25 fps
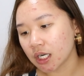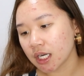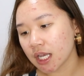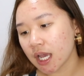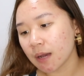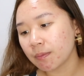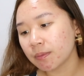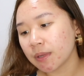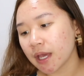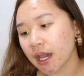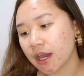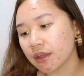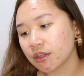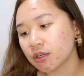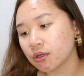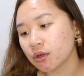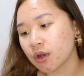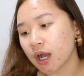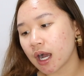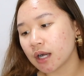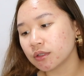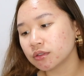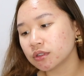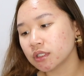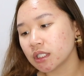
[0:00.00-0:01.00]
Reapply
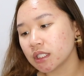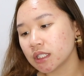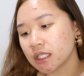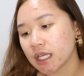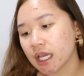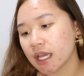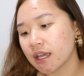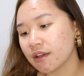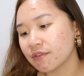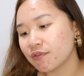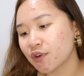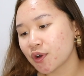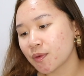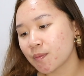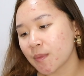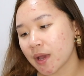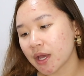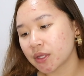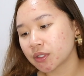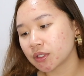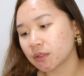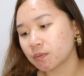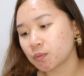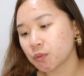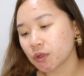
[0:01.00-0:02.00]
throughout the day for
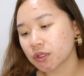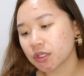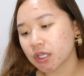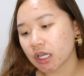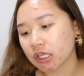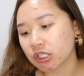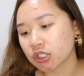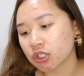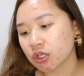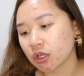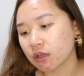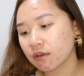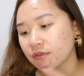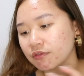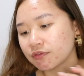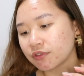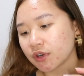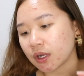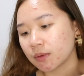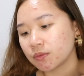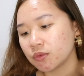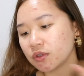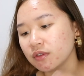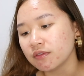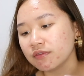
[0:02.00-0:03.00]
better protection
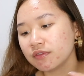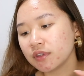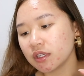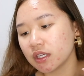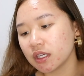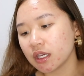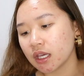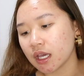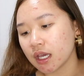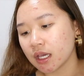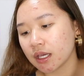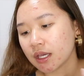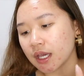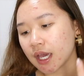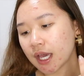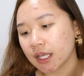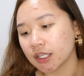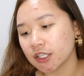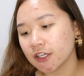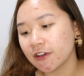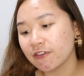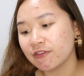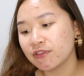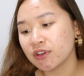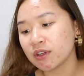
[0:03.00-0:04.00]
from UVA and
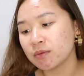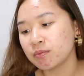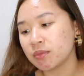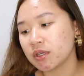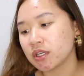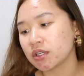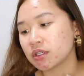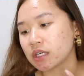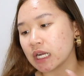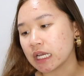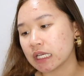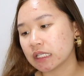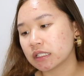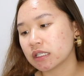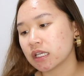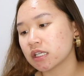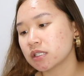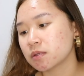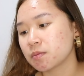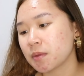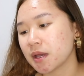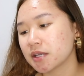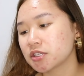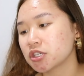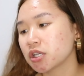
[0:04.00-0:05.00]
UVB rays,
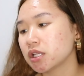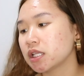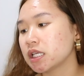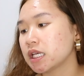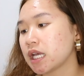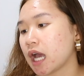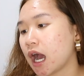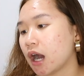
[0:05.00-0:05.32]
especially